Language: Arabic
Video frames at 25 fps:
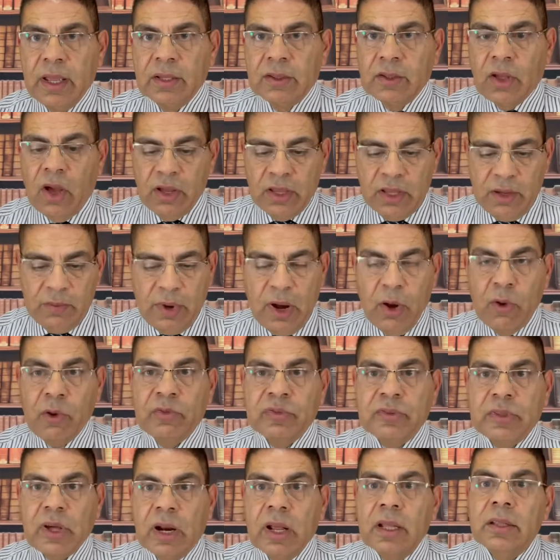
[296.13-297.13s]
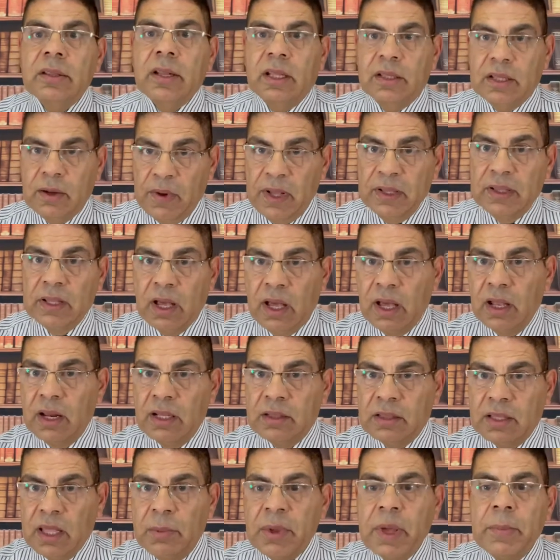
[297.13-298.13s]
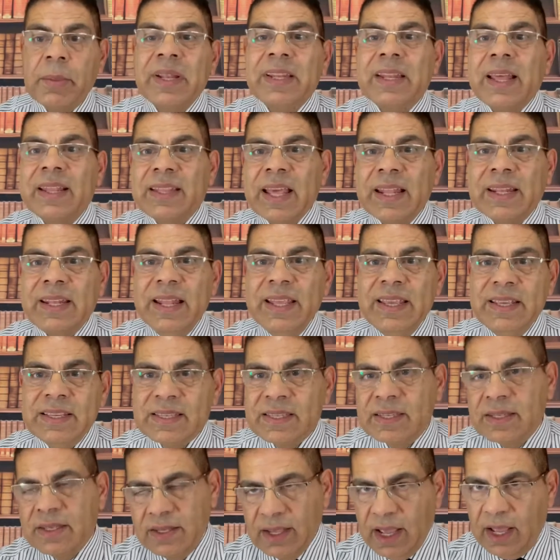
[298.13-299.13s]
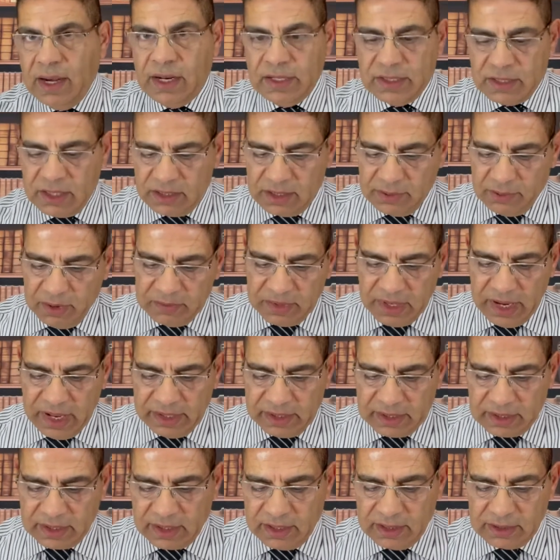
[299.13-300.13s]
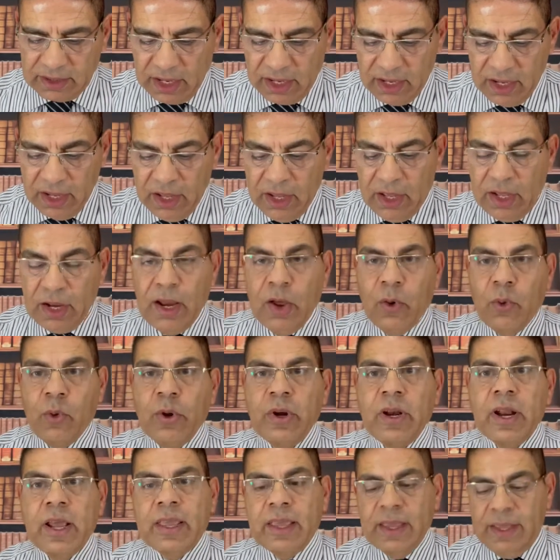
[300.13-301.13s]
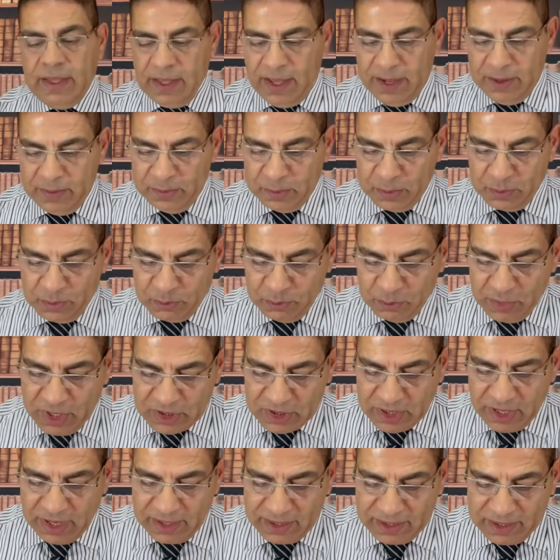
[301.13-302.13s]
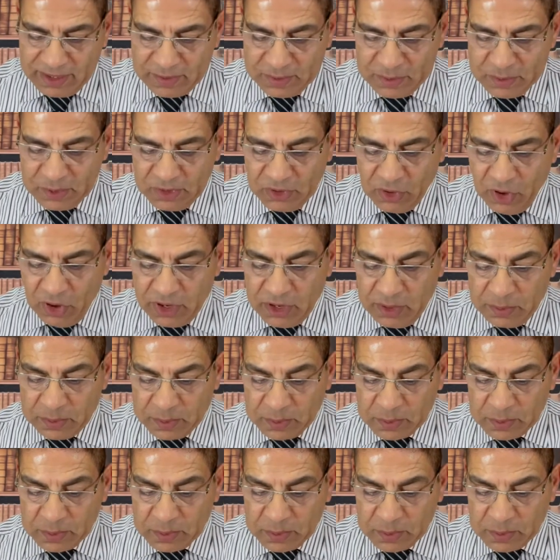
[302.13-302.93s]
طيب لو افترضنا طبعا ده غلط تماما ده تدليس يعني عشان تبقى من الاخر كده لو قلنا كده مثلا طيب